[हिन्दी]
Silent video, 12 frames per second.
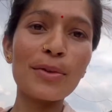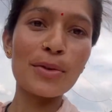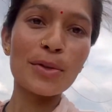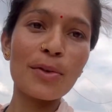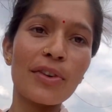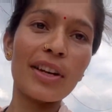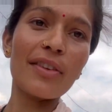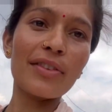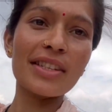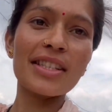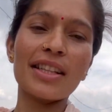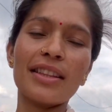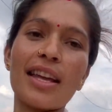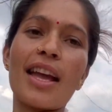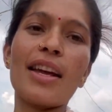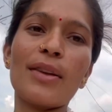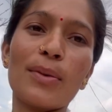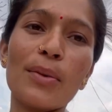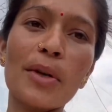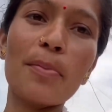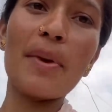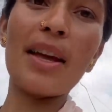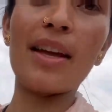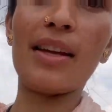दोस्तों फटाफट चलते हैं रोड पे